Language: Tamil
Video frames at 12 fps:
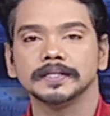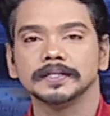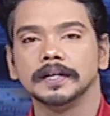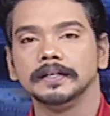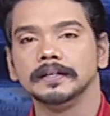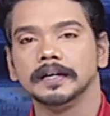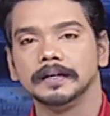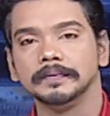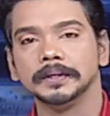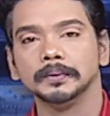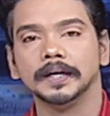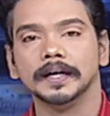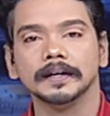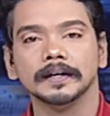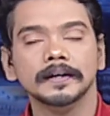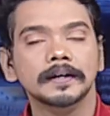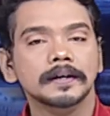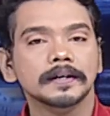ஸ்டாலின் அறிவித்துள்ளார்
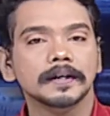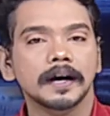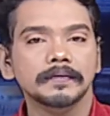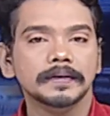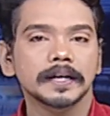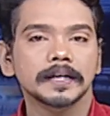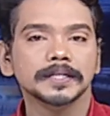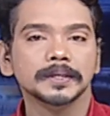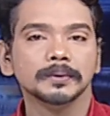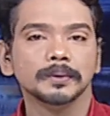காவிரி ஆற்றின்